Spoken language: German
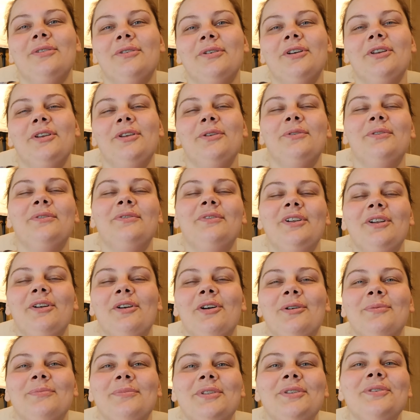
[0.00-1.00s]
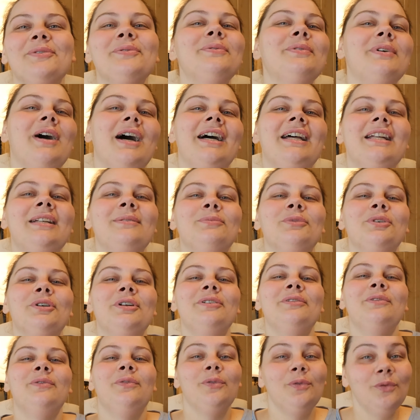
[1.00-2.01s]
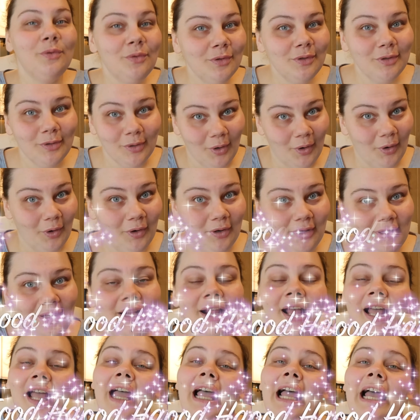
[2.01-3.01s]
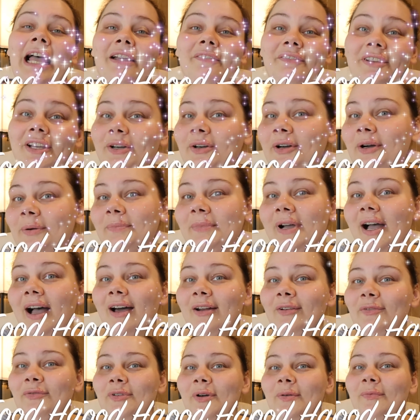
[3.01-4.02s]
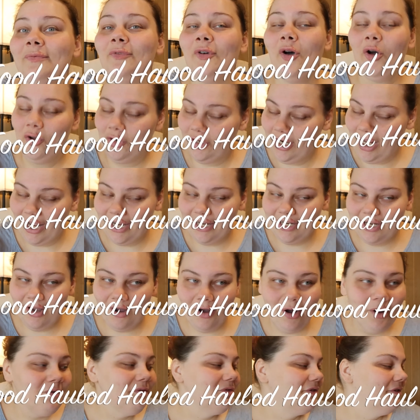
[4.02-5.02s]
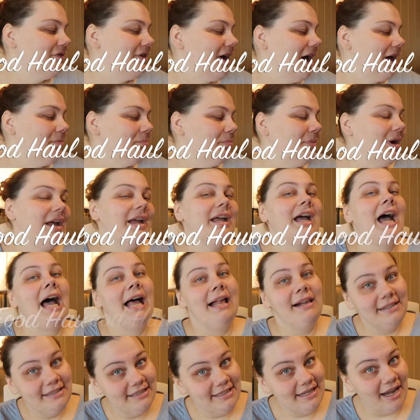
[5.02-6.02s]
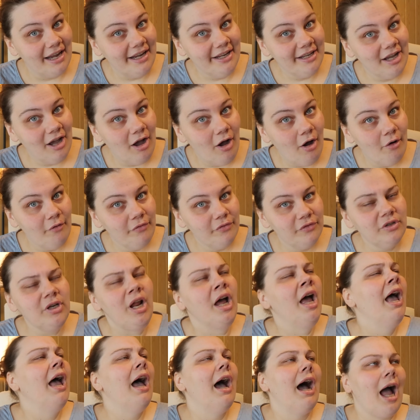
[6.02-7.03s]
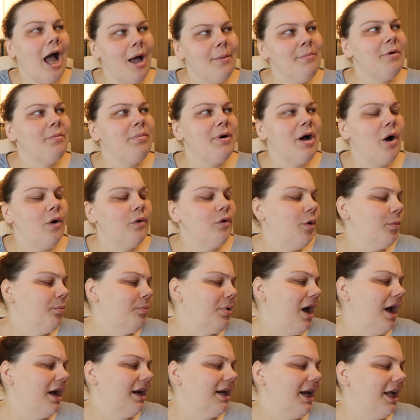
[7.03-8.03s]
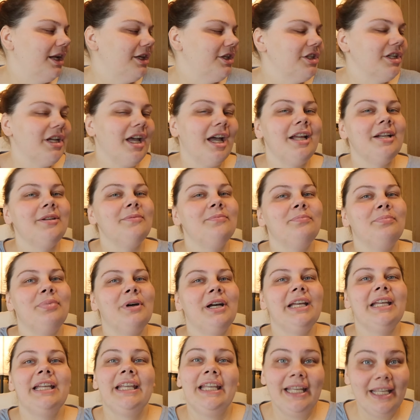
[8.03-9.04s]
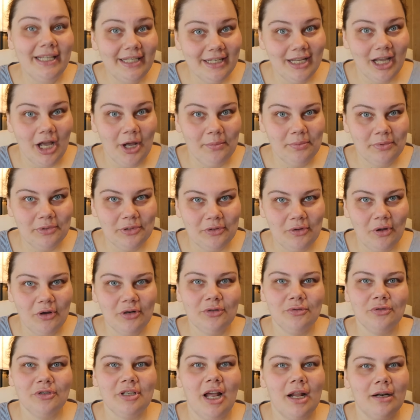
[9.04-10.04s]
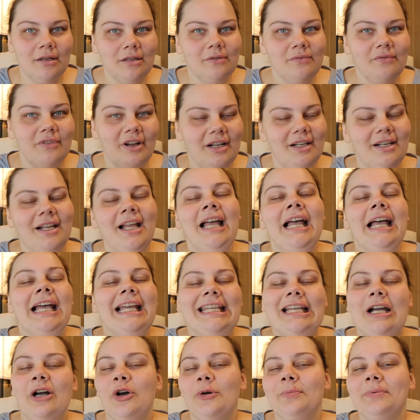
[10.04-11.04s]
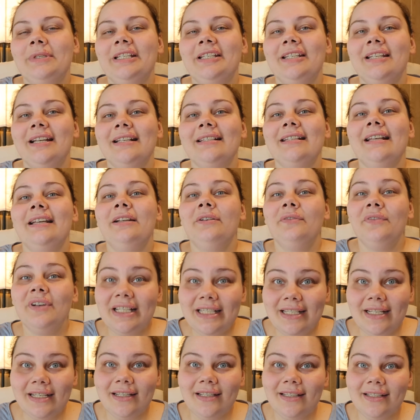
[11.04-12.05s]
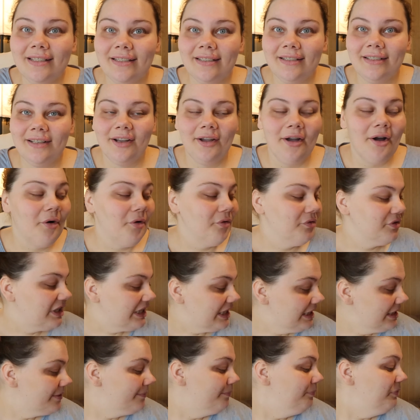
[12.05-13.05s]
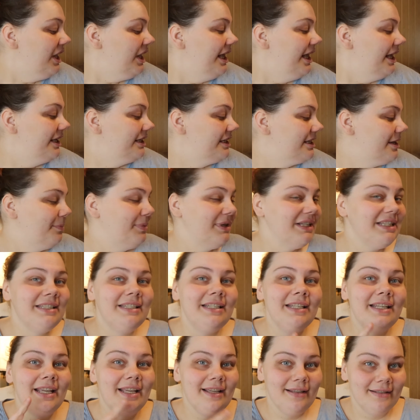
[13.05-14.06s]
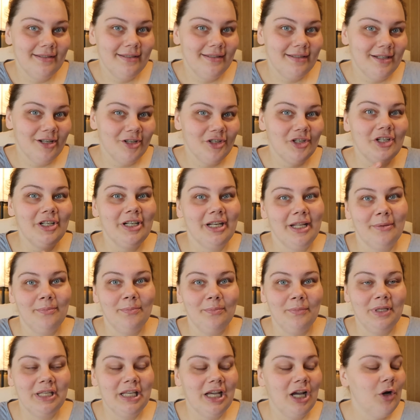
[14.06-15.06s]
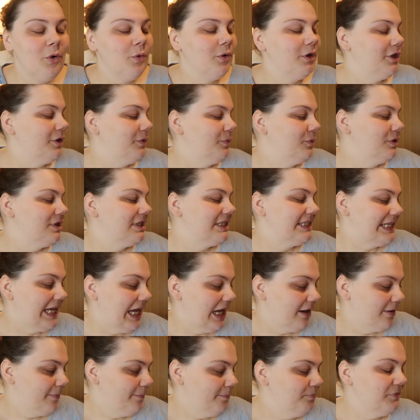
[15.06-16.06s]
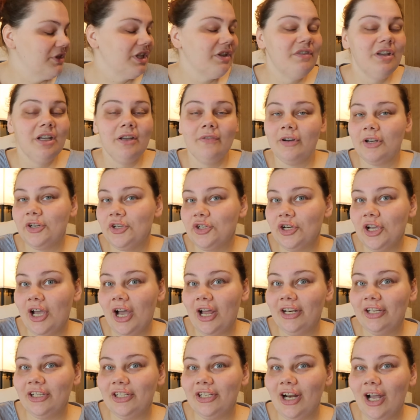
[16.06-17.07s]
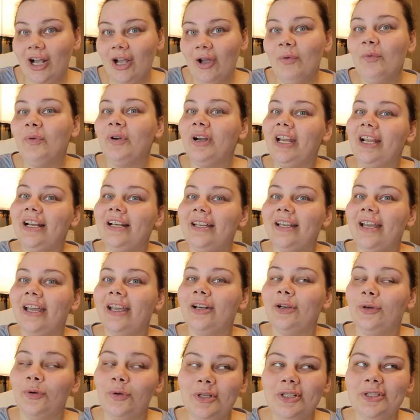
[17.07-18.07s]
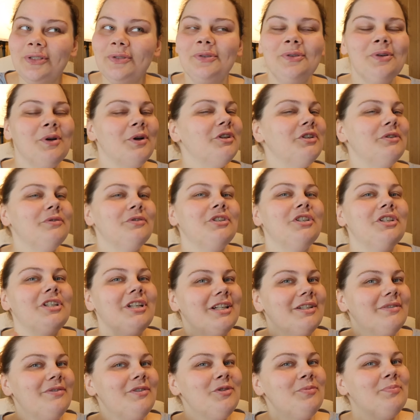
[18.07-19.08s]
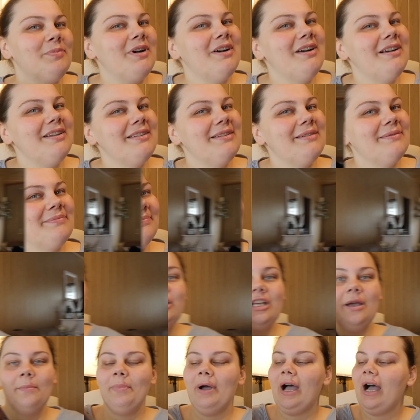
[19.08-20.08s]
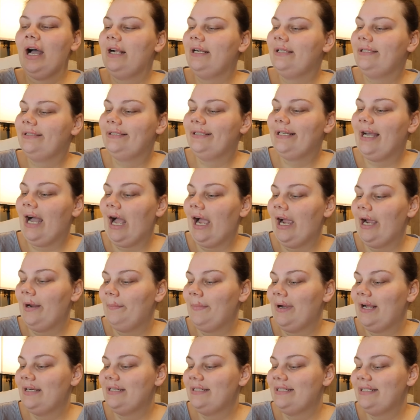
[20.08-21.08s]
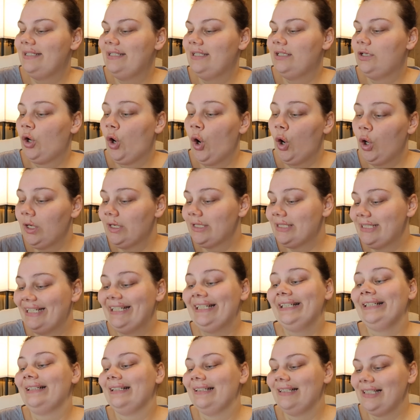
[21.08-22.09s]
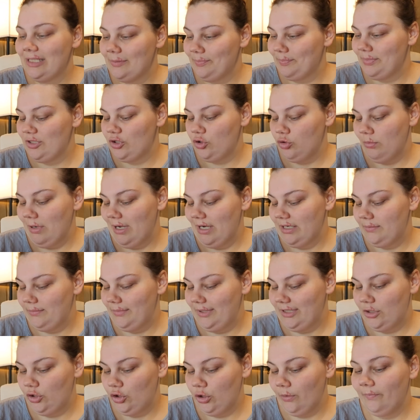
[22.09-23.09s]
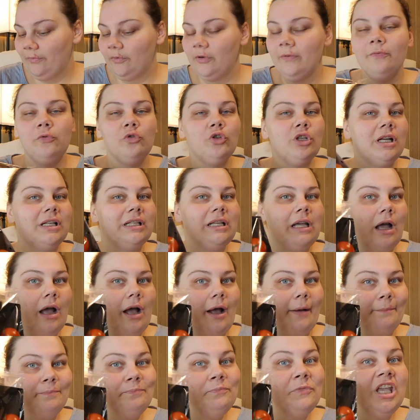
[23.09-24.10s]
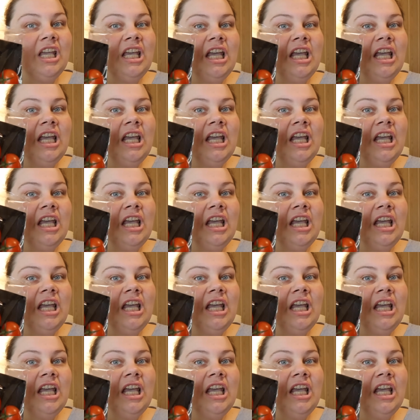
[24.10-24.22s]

ich euch und willkommen zu einem neuen Food Haul. Wir kommen gerade vom Wocheneinkauf. Wir waren bei Aldi einkaufen, haben aber auch noch ein paar Kleinigkeiten bei Edeka besorgt. Unter anderem, weil Jakob sich da seine Wasserkiste gekauft hat. Ich habe jetzt die erste Tasche neben mir und ich würde sagen, wir quatschen gar nicht lange und legen direkt los. Und euch wünsche ich ganz viel Spaß. Ich habe bei Aldi einmal die Cocktail-Rispentomaten mitgenommen, 500 Gramm.